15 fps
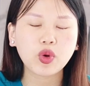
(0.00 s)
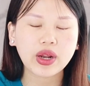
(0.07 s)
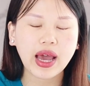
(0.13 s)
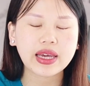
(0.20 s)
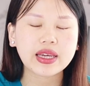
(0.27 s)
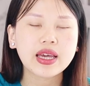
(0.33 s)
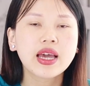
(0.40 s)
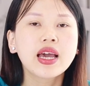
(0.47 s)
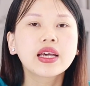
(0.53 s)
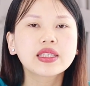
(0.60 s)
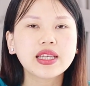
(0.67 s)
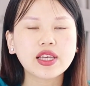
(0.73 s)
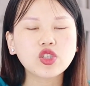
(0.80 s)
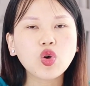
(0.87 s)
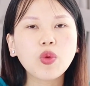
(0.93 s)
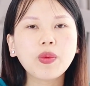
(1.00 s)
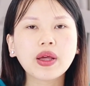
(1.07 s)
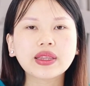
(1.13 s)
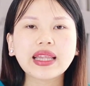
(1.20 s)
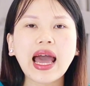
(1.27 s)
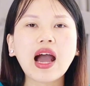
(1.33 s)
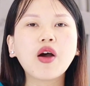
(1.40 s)
một ngày sẽ giúp là
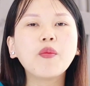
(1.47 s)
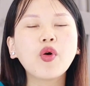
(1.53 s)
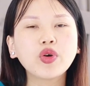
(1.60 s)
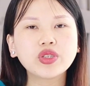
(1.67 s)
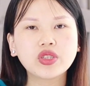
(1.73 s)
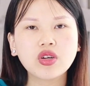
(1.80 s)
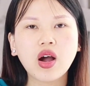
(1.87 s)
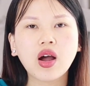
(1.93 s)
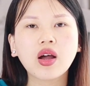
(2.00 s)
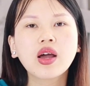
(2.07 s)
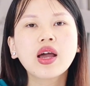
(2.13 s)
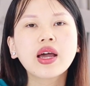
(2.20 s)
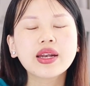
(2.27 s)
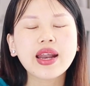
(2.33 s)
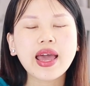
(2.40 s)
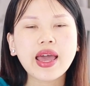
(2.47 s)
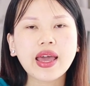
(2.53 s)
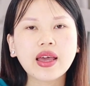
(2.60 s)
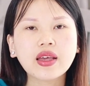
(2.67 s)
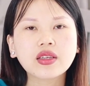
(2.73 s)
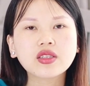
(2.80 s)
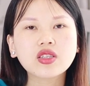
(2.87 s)
tạo môi trường để